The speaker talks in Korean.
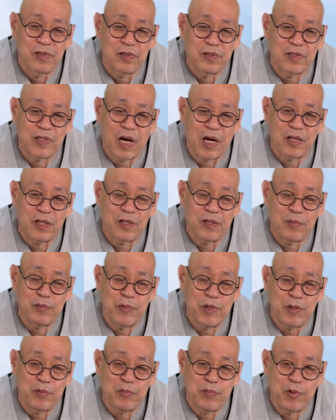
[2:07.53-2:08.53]

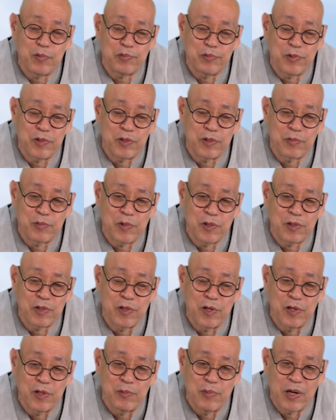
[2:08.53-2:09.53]
자등명, 법등명,
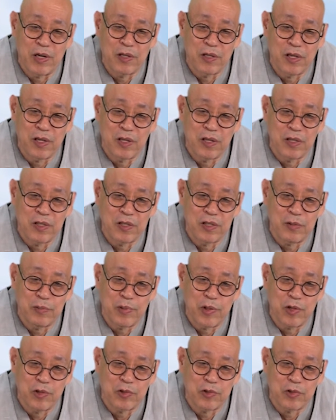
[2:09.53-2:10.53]
열방경에서
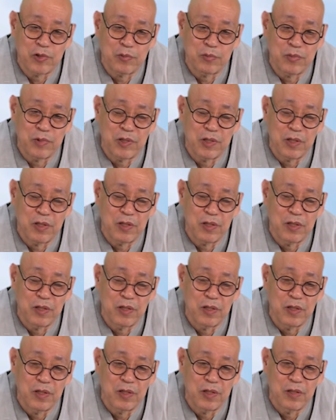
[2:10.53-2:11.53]
배웠습니다.
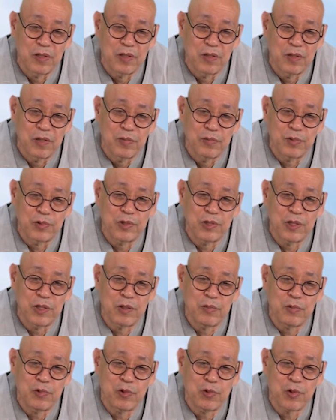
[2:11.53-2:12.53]

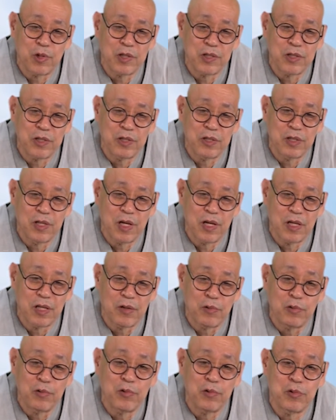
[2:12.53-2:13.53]
부처님 돌아가실
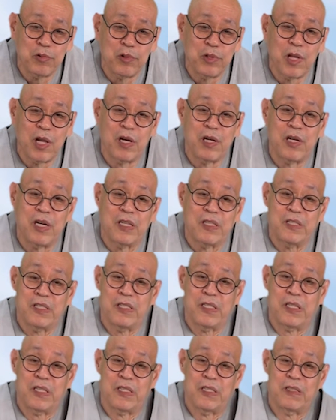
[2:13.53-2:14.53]
때 오늘은
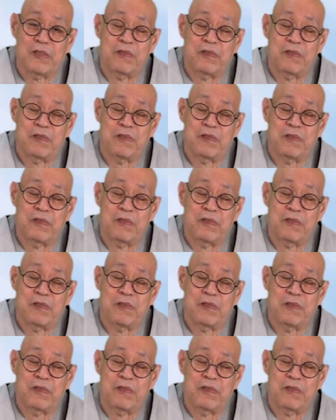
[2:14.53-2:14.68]
태어나시잖아요.